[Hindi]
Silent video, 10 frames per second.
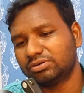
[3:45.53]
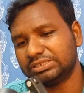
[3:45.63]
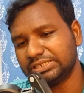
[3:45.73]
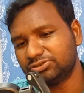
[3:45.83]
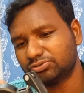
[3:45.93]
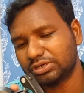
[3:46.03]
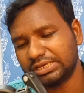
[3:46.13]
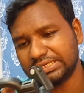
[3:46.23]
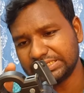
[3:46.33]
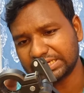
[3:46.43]
ये जो
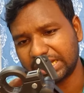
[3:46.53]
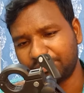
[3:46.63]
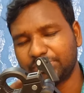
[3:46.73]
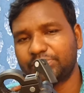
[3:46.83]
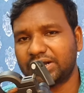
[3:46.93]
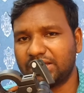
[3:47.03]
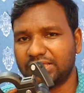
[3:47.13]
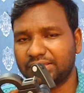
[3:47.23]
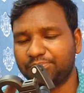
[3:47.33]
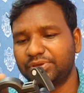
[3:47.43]
है ये काफ़ी बड़ा
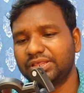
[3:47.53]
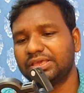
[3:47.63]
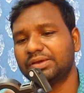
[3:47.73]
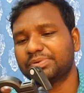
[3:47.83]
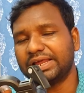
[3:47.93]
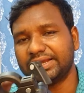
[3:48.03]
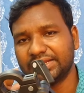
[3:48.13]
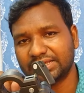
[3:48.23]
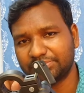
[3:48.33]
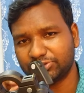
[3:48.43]
है मेरे यहाँ पर
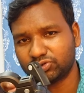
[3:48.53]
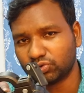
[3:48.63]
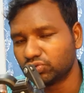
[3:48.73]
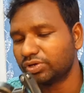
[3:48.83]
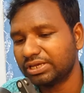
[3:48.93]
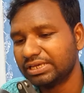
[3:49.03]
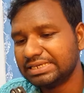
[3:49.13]
हैंडल काफ़ी सोरू है